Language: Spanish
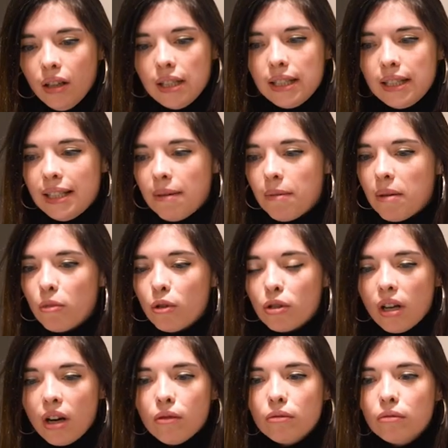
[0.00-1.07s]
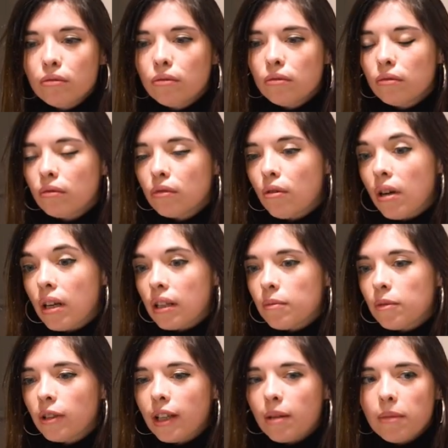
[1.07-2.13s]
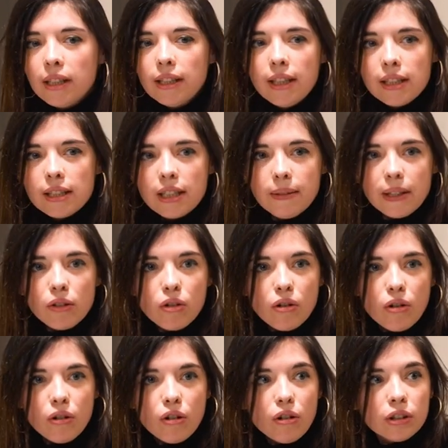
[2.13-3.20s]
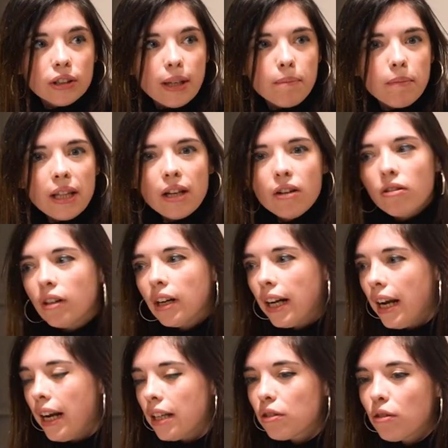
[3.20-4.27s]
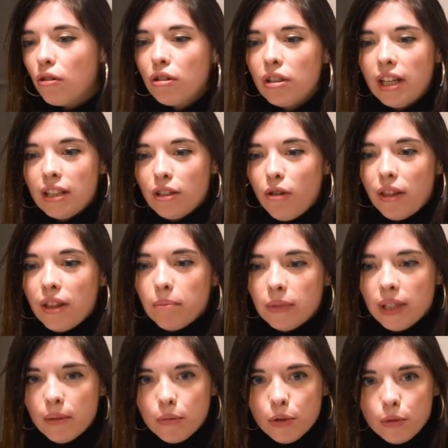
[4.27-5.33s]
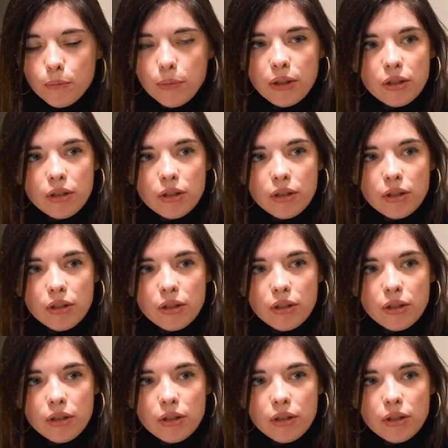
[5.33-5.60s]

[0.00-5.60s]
Si vemos a un Juan Ramón Jiménez escribiendo con J en vez de con G las cosas, lo aceptamos,